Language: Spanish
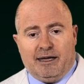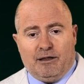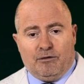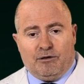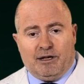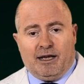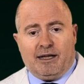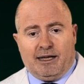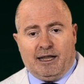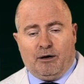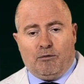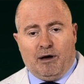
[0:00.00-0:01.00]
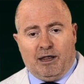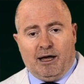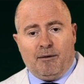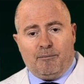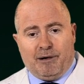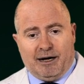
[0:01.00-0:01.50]
idónea y
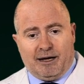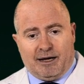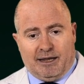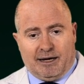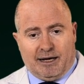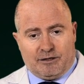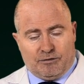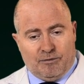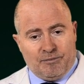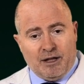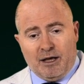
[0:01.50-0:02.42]
adecuada para cada caso.